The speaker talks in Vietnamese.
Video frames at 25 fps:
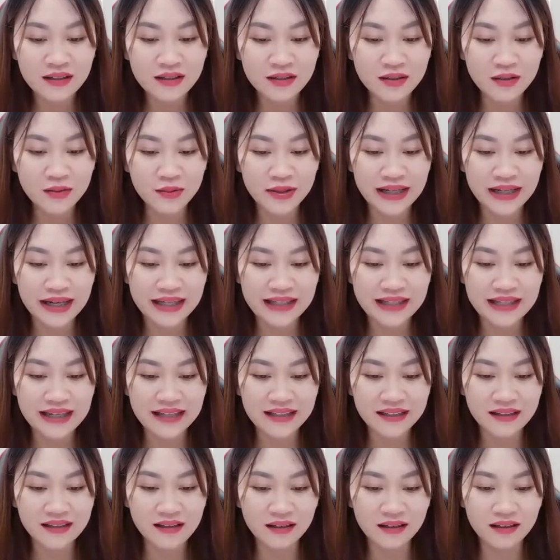Đổi thành
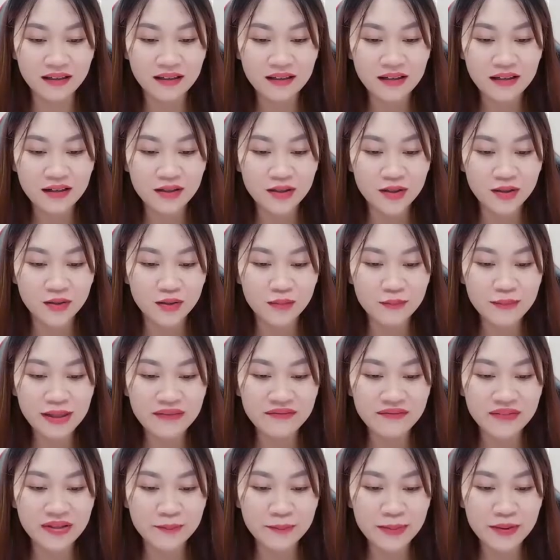ngày thường Đối
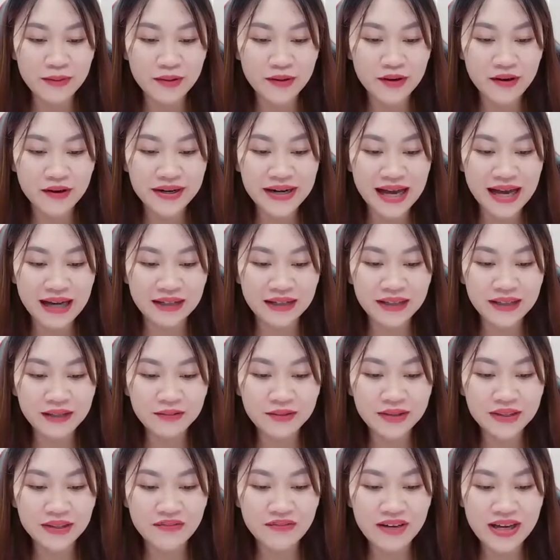mặt với mèo con đáng
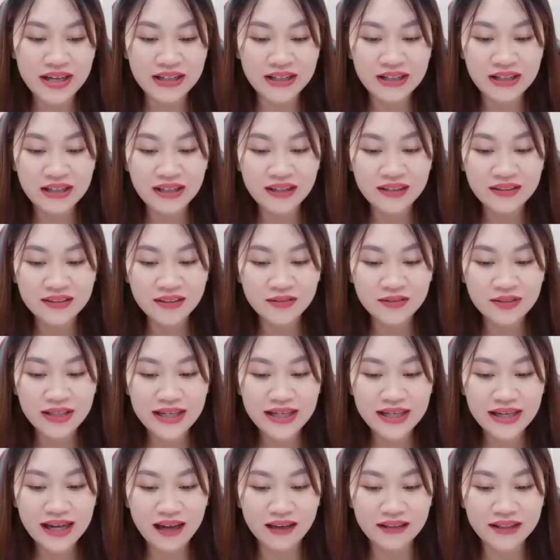yêu như vậy Dâu
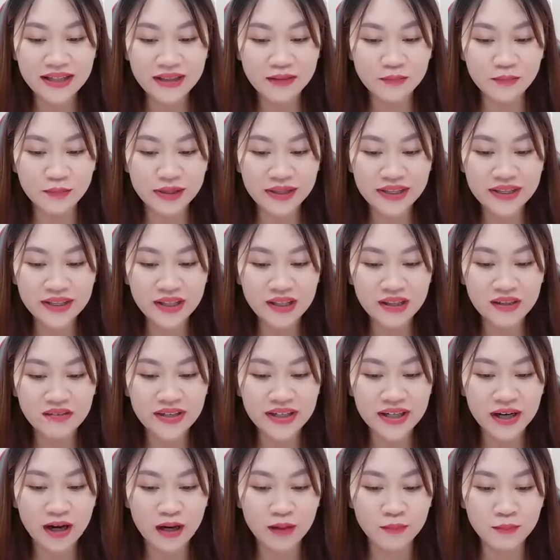Tây khẳng định muốn chơi
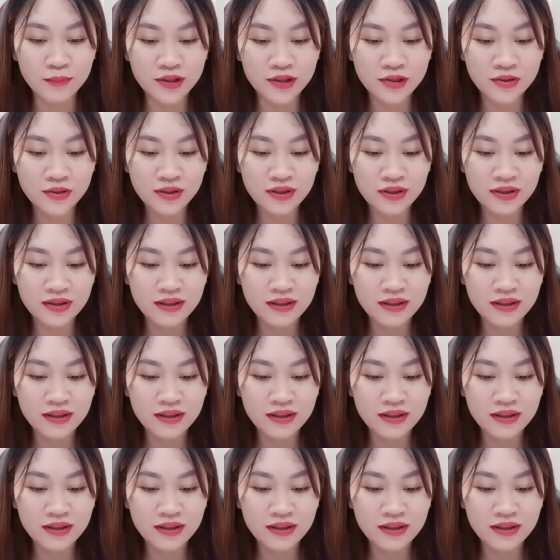với nó một chút